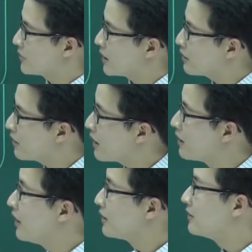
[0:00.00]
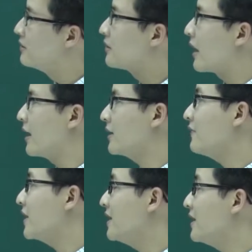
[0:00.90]
một tác đó là từ cái
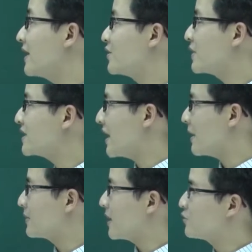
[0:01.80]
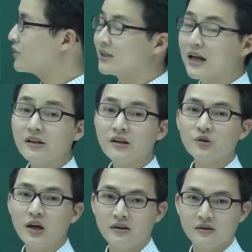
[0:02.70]
tích phân y này chúng ta sẽ làm một tác là chúng ta tách ra
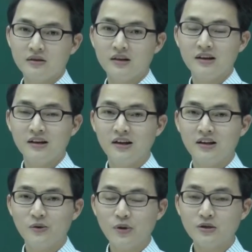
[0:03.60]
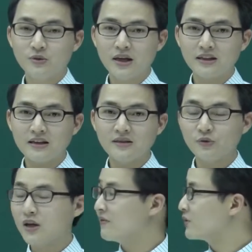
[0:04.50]
cho thầy, đúng chưa? Chúng ta tách ra
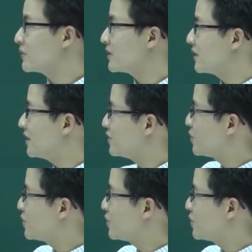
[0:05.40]
cho thầy và chúng ta sẽ tận